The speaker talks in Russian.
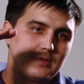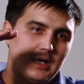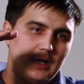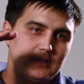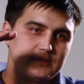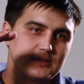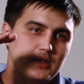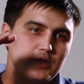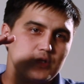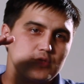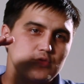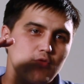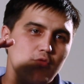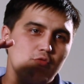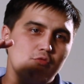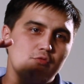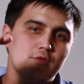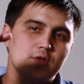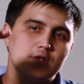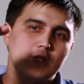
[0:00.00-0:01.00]

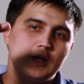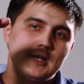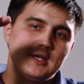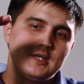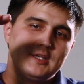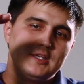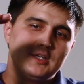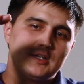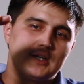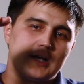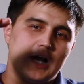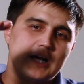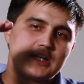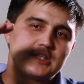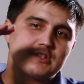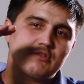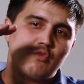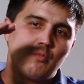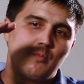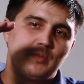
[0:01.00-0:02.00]
организовывает, и
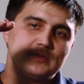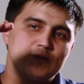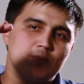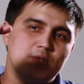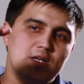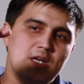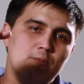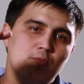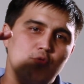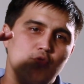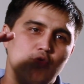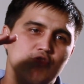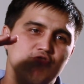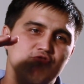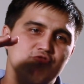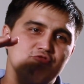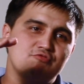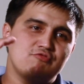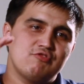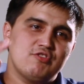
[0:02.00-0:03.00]
каждого проблему
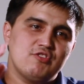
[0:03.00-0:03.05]
он